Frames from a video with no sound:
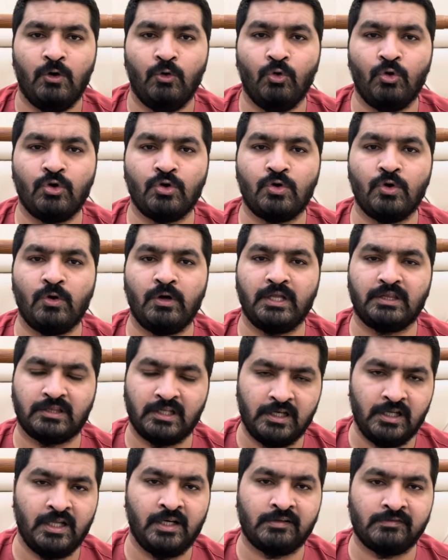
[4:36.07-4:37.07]
उनको
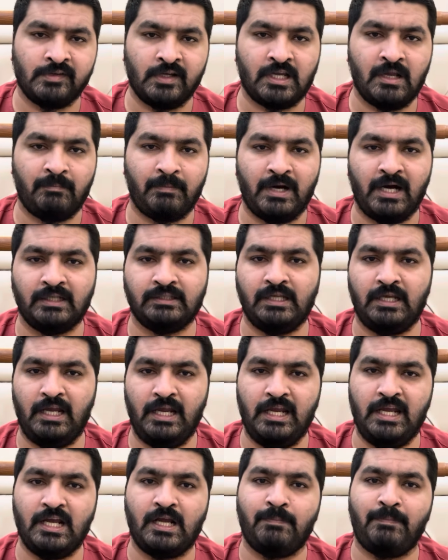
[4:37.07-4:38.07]
इतने अरसे के बाद
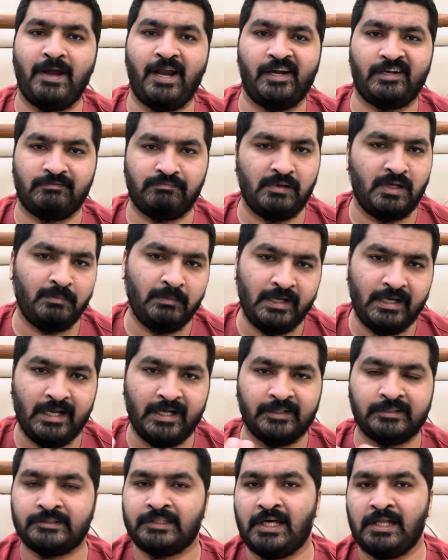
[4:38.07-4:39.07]
एक बैट्समैन मिला
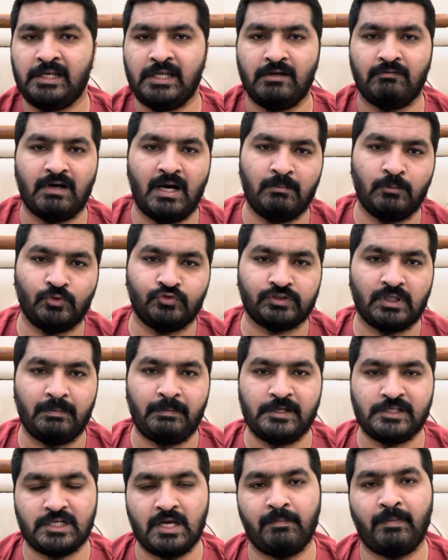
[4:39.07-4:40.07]
है सारी अवाम उसके
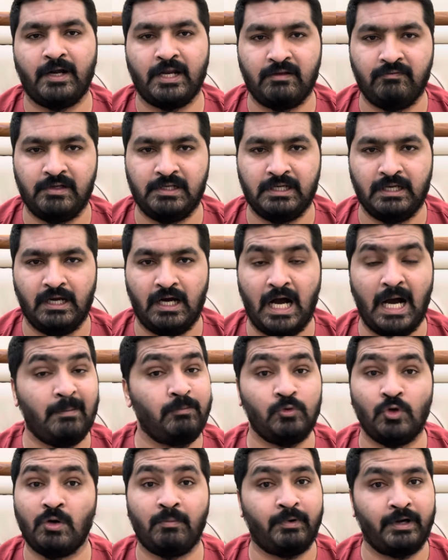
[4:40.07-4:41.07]
पीछे पड़ी हुई है
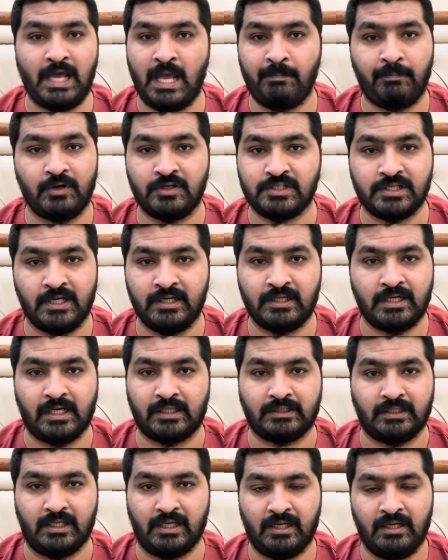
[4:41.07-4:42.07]
आप लोग बड़ा अप्रिशिएट
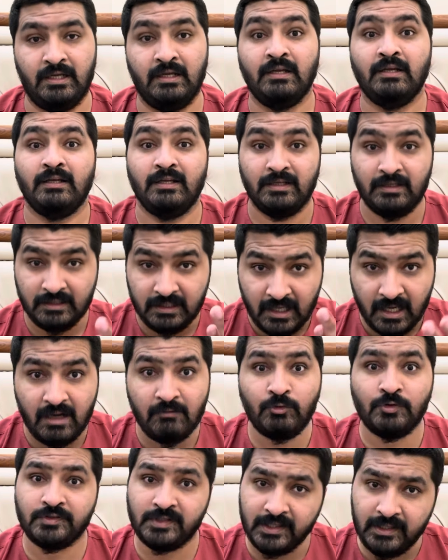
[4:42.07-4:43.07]
करते हैं या
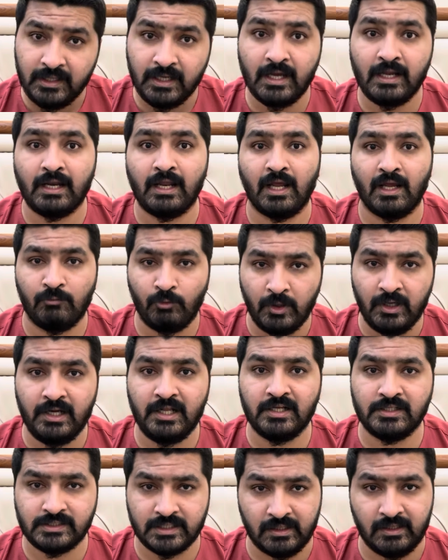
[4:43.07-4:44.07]
वो सही कह रहा है वो
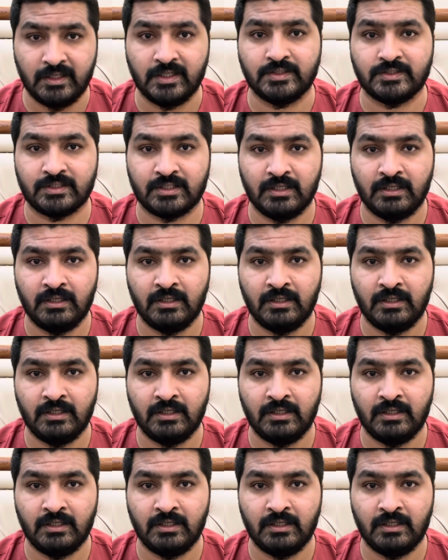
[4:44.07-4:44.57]
इंडियन जर्नलिस्ट